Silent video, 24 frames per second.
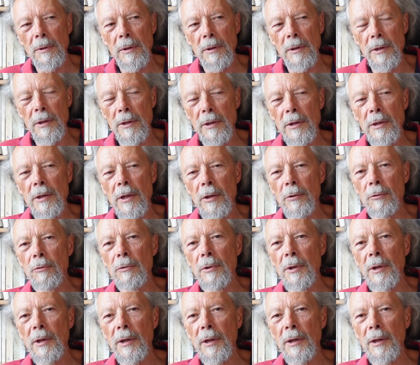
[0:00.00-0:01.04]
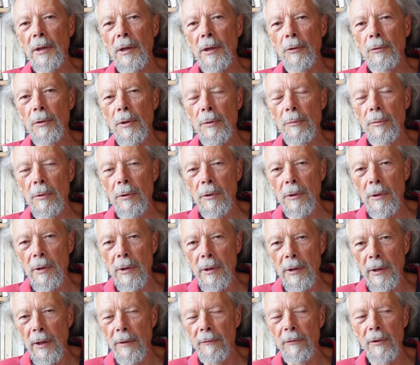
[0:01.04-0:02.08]
Lénine a dû écrire à une époque
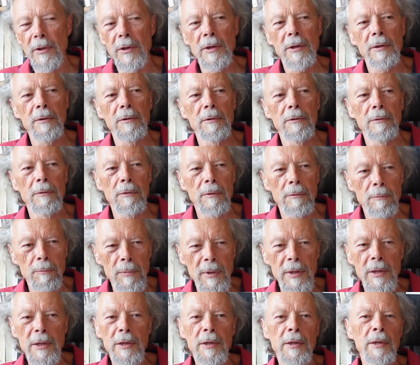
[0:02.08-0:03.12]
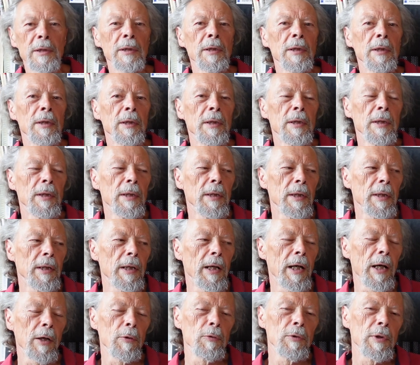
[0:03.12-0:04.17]
et travailler, euh, militer,
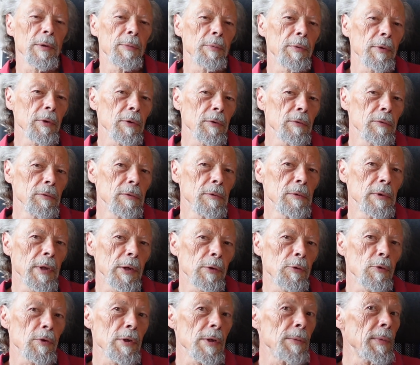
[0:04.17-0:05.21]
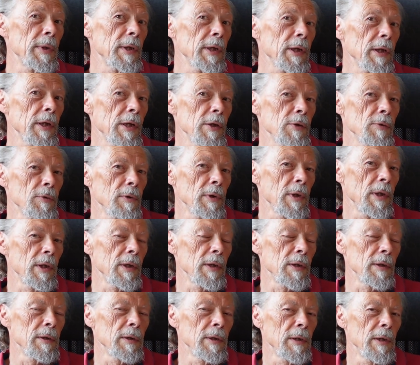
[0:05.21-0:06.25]
à une époque où la deuxième
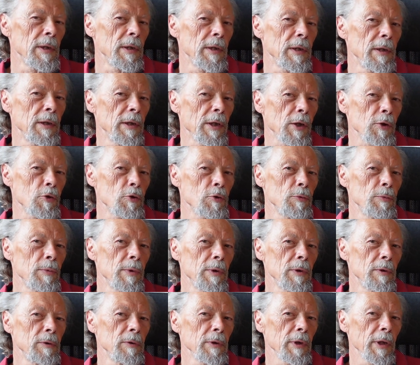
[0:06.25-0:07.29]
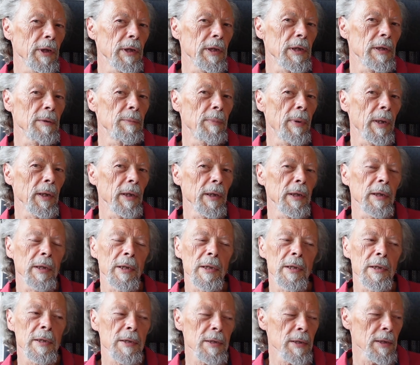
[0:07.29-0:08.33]
internationale, largement euh, créée par
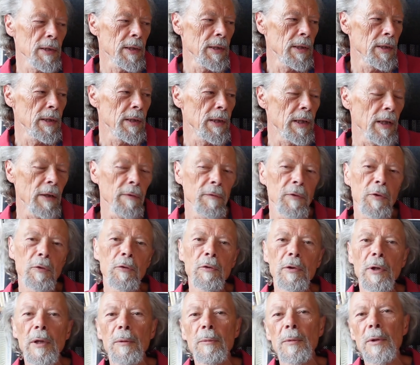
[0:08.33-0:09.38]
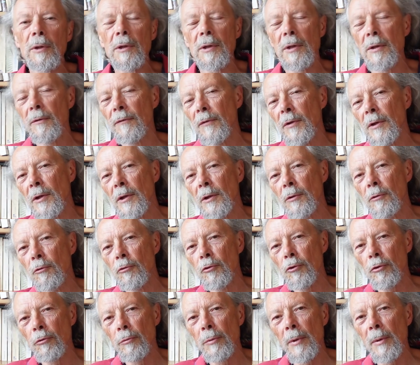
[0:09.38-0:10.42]
Engels, avait totalement dévié du
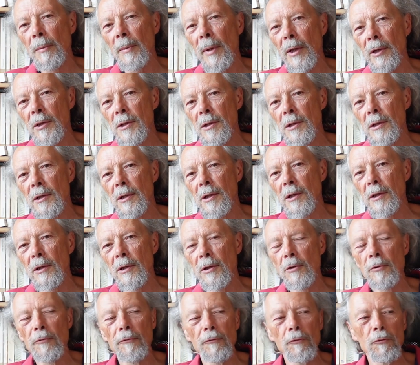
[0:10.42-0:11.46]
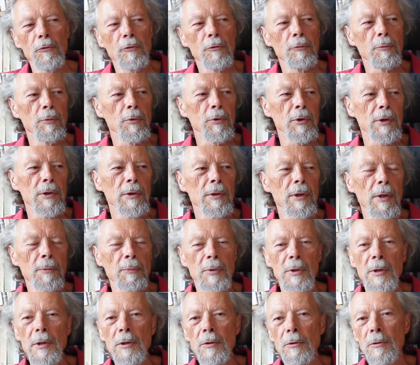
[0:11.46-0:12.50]
chemin marxiste et était devenue petit à
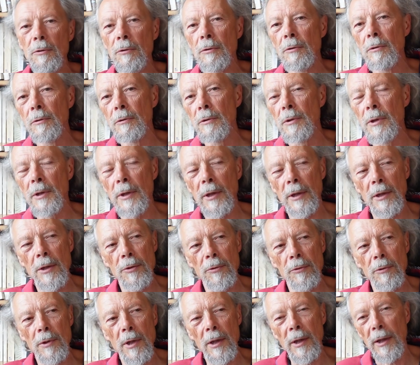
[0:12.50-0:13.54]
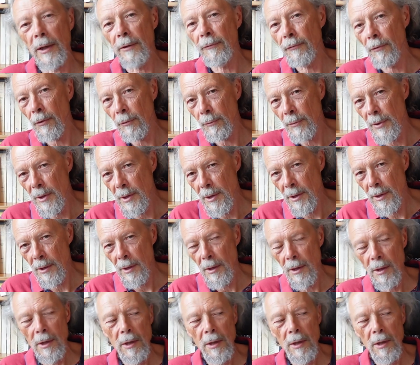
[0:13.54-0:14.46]
petit une internationale réformiste,